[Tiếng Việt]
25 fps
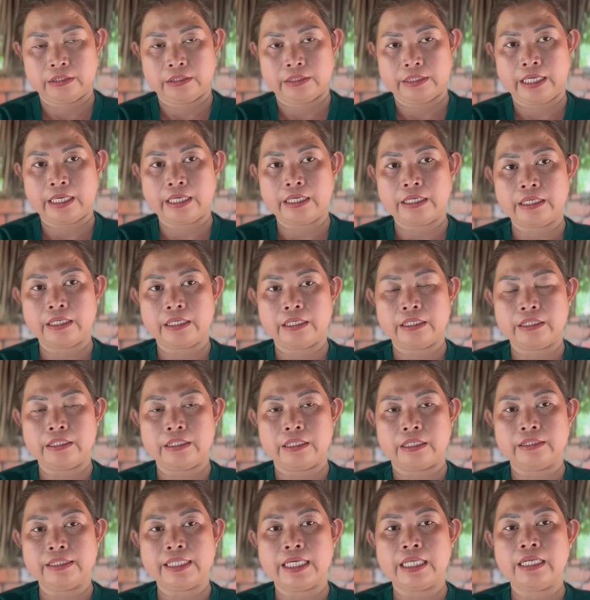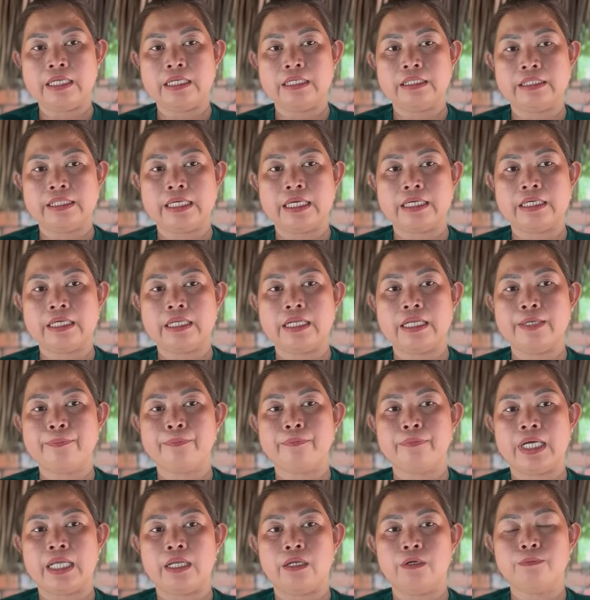cái những cái cái
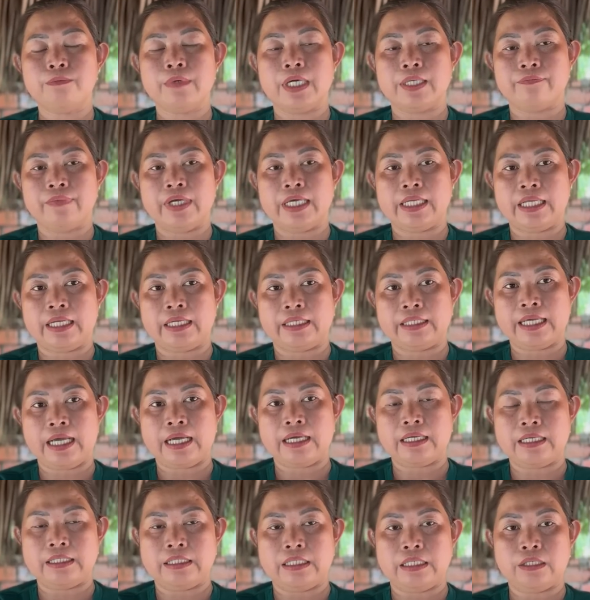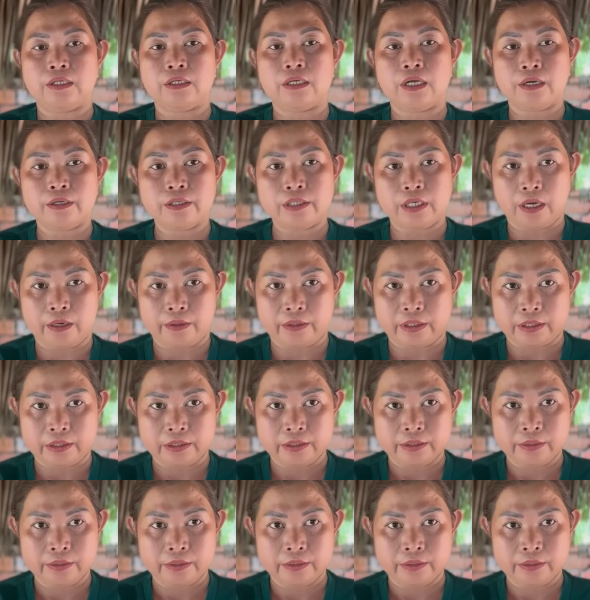clip mà lúc mà ven thành căn là chị có nói rồi